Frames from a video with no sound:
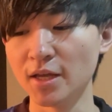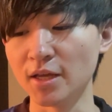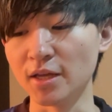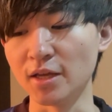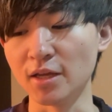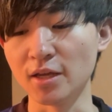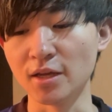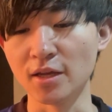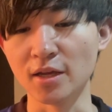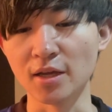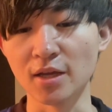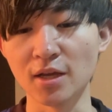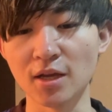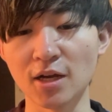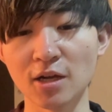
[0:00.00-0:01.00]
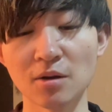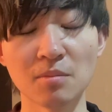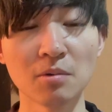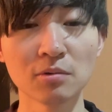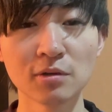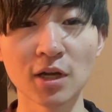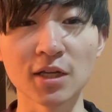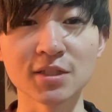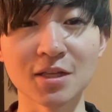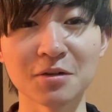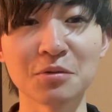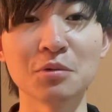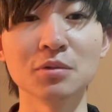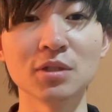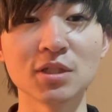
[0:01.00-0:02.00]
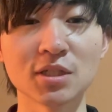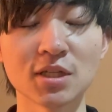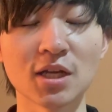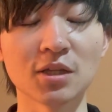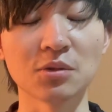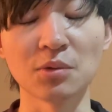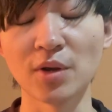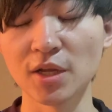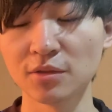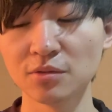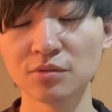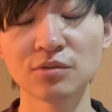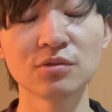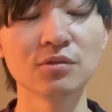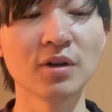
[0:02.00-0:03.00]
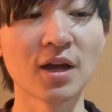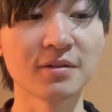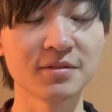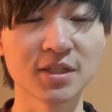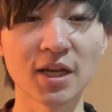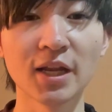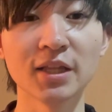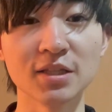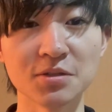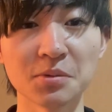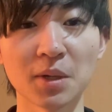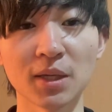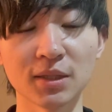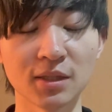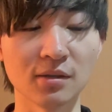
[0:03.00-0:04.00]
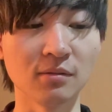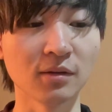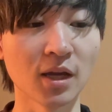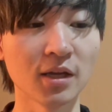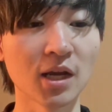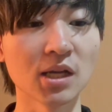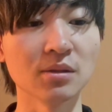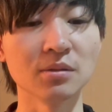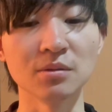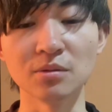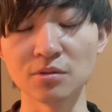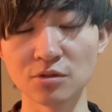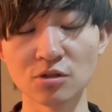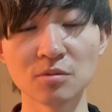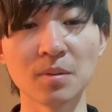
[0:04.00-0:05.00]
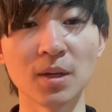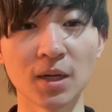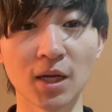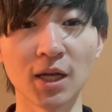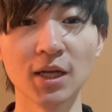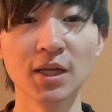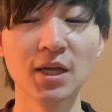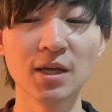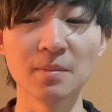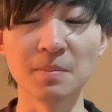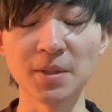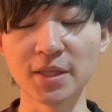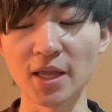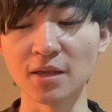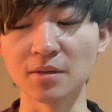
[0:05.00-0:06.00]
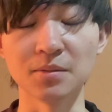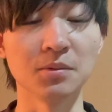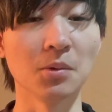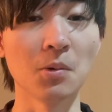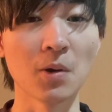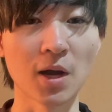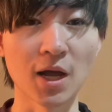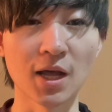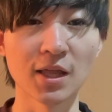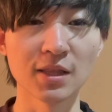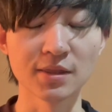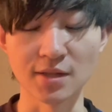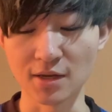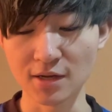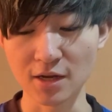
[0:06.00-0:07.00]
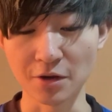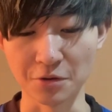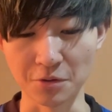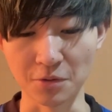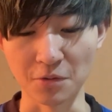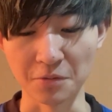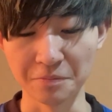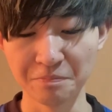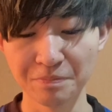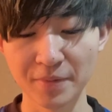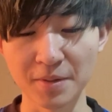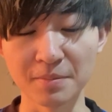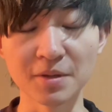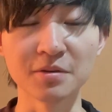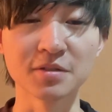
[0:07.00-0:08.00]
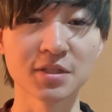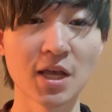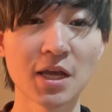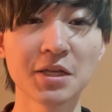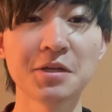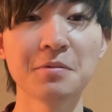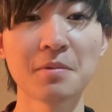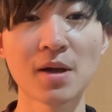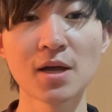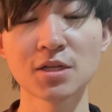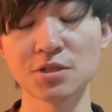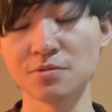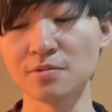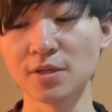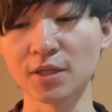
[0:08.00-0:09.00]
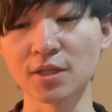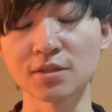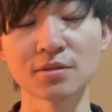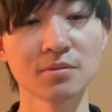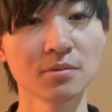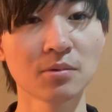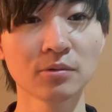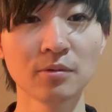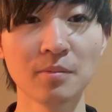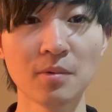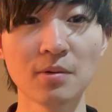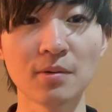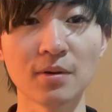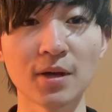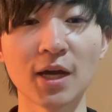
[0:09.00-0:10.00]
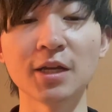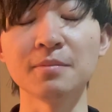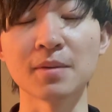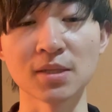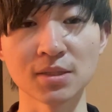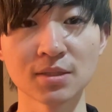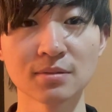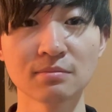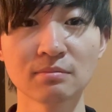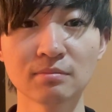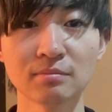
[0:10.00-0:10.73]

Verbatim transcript: えー、あの僕が参考にした Try Not to Laugh Challenge とかやってる海外の YouTuber が見ている動画なんかを見る際には収益化することもあります。